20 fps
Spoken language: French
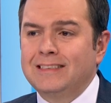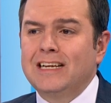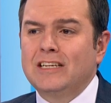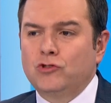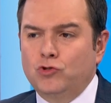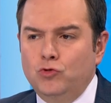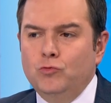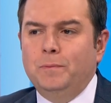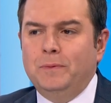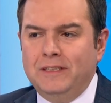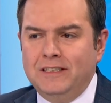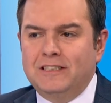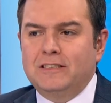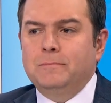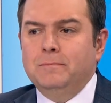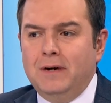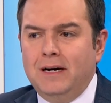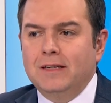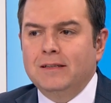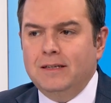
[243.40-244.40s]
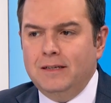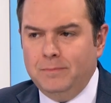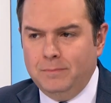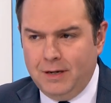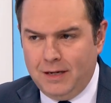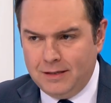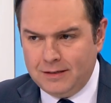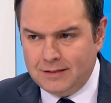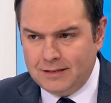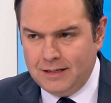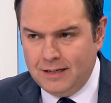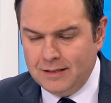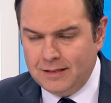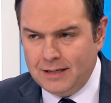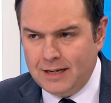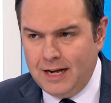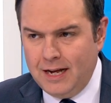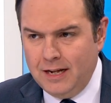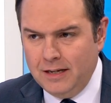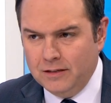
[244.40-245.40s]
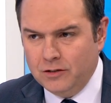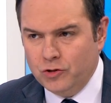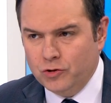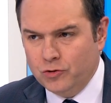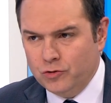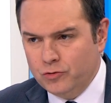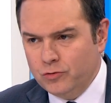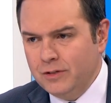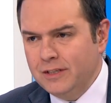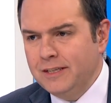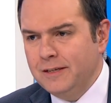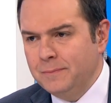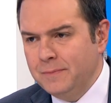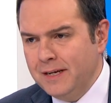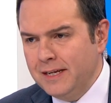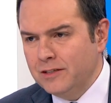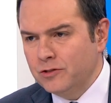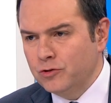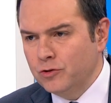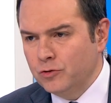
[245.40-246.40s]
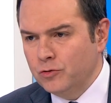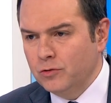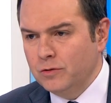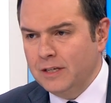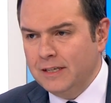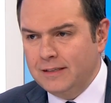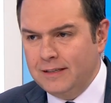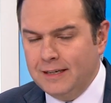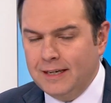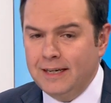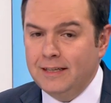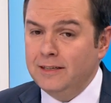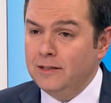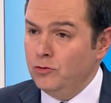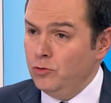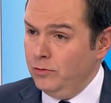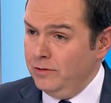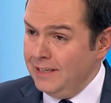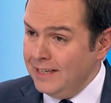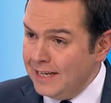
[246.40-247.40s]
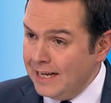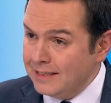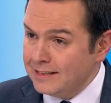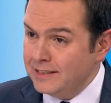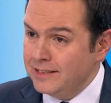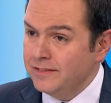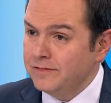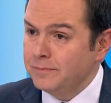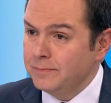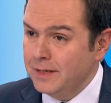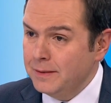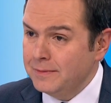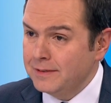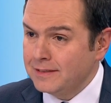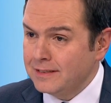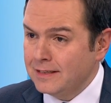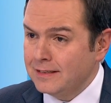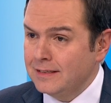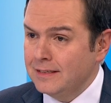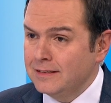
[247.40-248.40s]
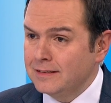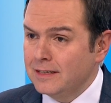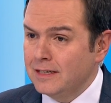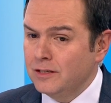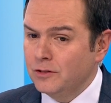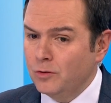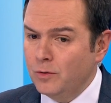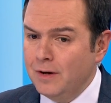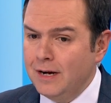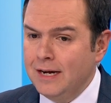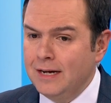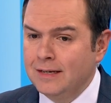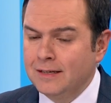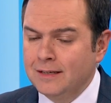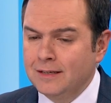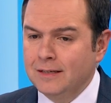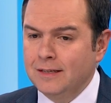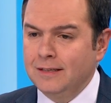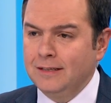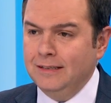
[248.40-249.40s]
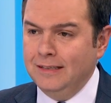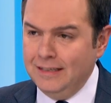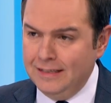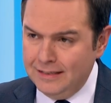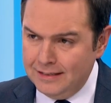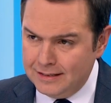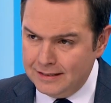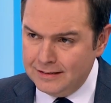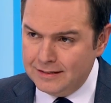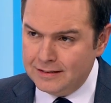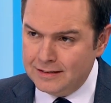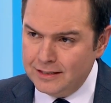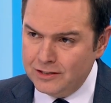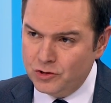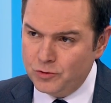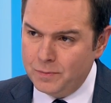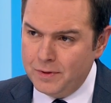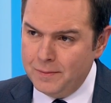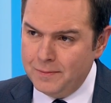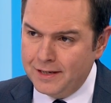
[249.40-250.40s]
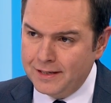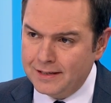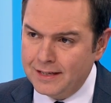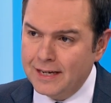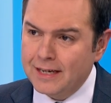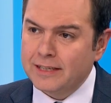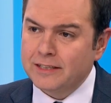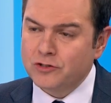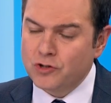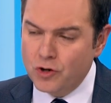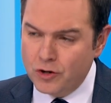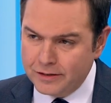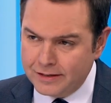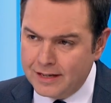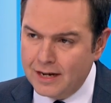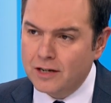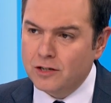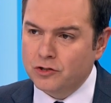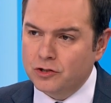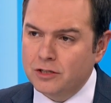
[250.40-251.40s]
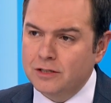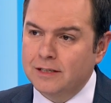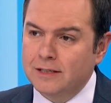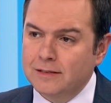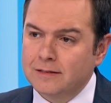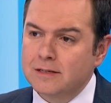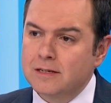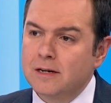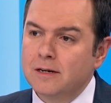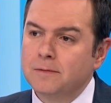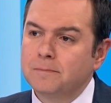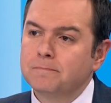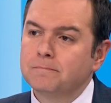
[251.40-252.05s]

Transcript: assouplissements des banques centrales, que ce soit des baisses de taux d'intérêt, des taux négatifs même à certains endroits, des liquidités supplémentaires? Est-ce qu'il y a un danger dans cela?